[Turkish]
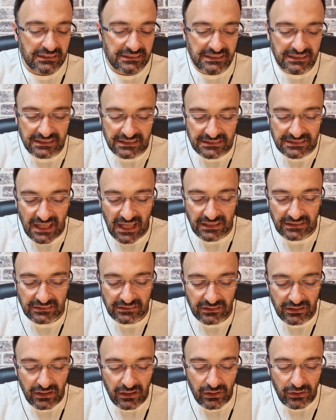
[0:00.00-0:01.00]
diriden
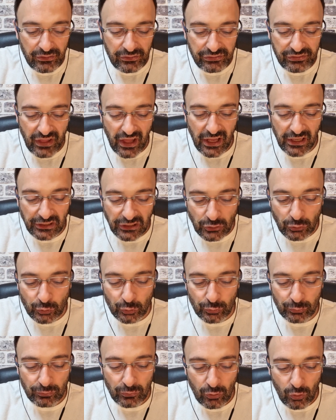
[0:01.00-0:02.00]

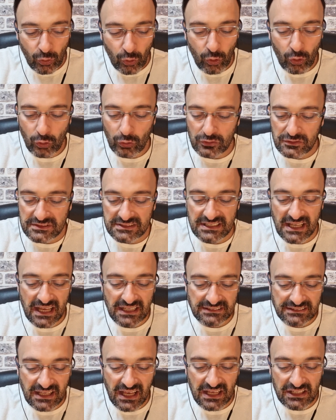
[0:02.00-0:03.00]
Zalikum o
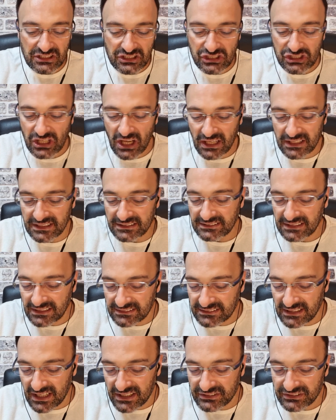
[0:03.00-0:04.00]
zata işaret
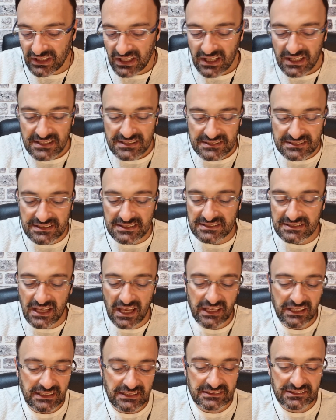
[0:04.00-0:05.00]
eder,
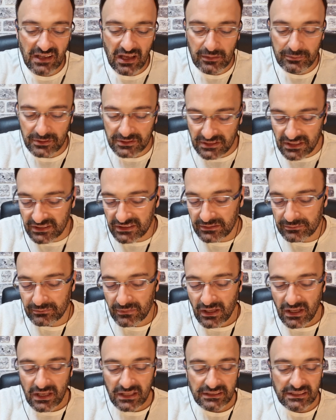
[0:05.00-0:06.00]
size hitap ederim.
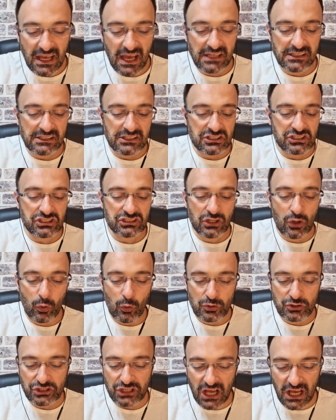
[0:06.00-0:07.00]
Yani işte
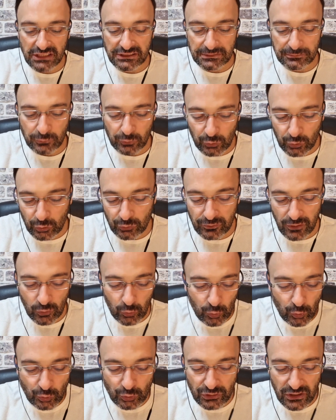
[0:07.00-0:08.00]
o şanı büyük ve
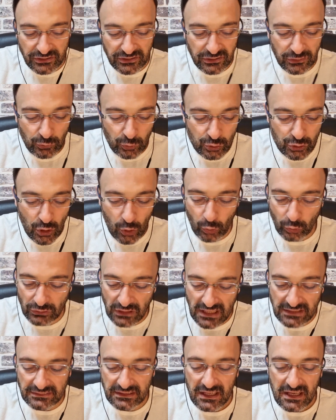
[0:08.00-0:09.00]
kudreti yüce
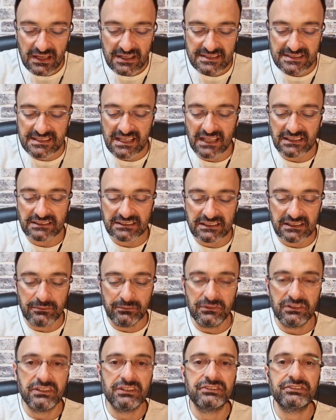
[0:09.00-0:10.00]
olan zat
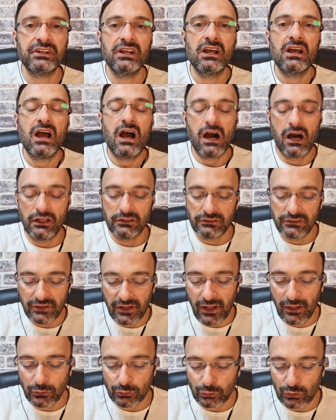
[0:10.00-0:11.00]
kimdir?
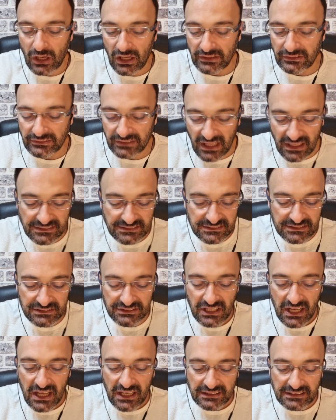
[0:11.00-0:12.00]
Allahu Allah'tır.
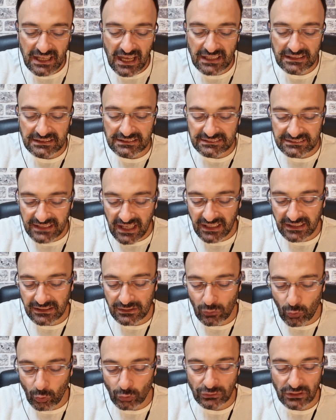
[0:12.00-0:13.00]
Yani tek
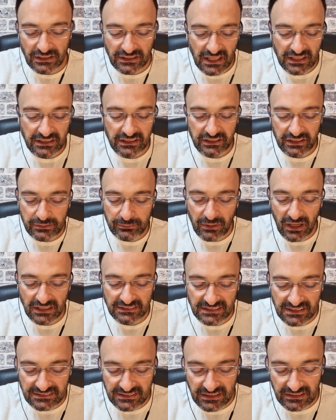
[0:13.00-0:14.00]
olarak
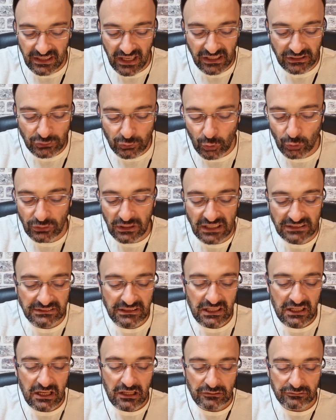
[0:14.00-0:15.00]
ibadete layık olan,
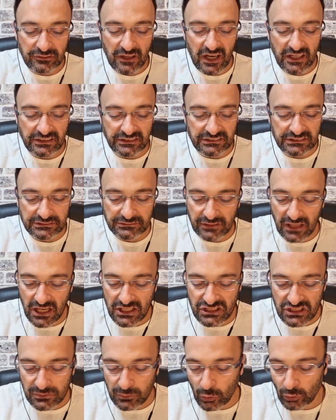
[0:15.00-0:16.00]
varlığı
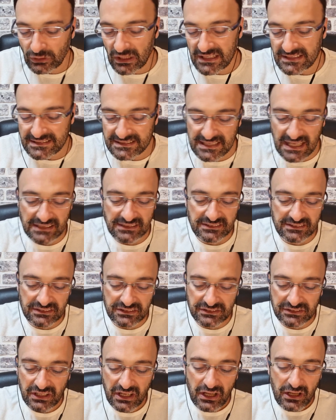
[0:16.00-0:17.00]
vacip olan
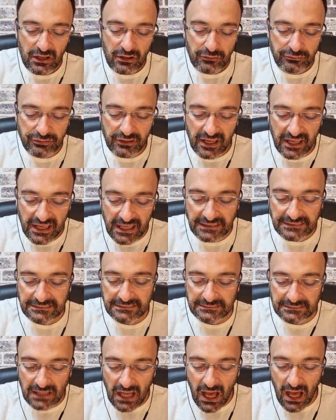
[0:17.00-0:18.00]
zattır. Fe
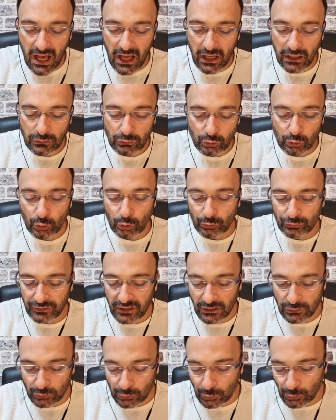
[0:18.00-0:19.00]
enna
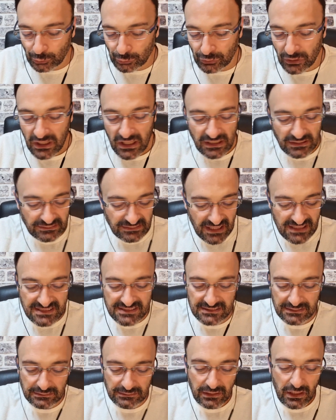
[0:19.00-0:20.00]
tu'fekun
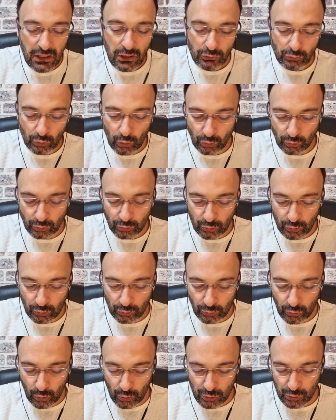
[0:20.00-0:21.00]
nasıl
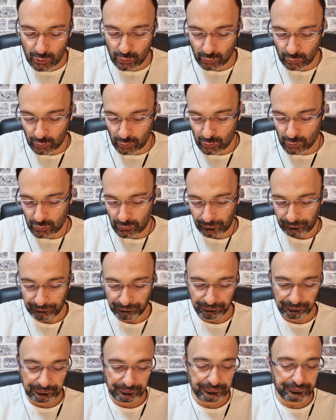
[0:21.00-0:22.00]
döndürülüyorsunuz?
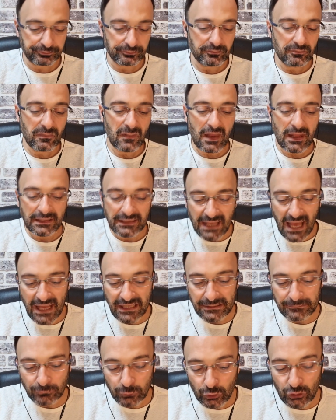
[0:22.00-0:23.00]

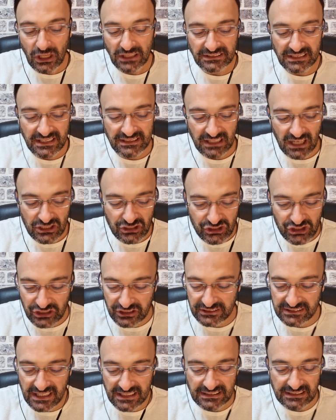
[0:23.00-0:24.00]
Yani bu kadar
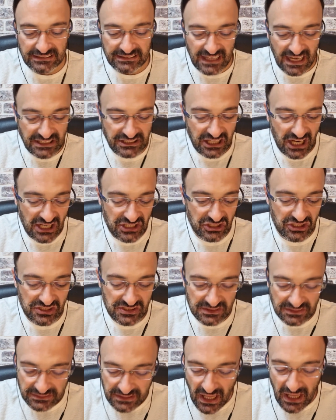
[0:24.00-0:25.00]
açık deliller
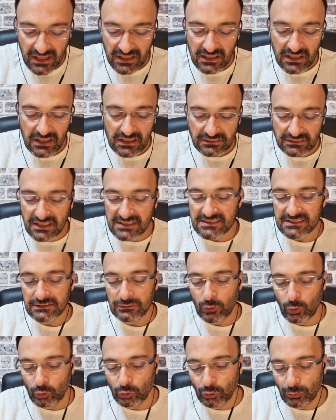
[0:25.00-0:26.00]
karşısında nasıl
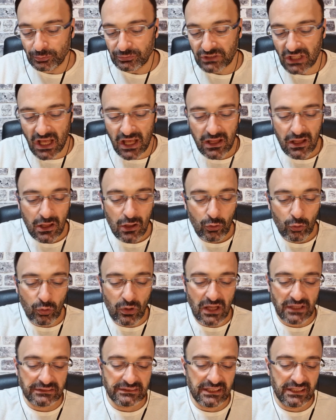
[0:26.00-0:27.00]
olup da o
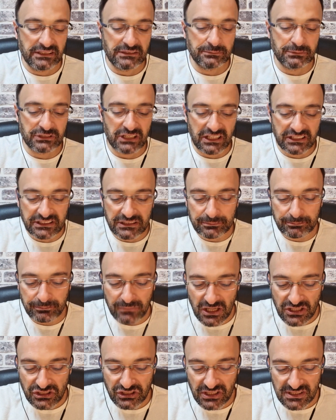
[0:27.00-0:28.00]
Allah'ı bırakıp
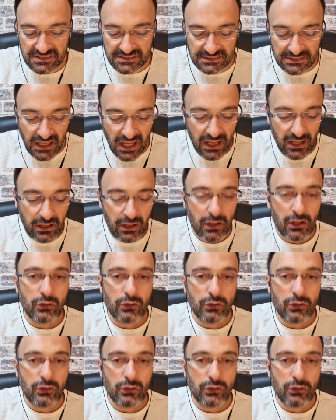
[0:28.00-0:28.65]
başkasına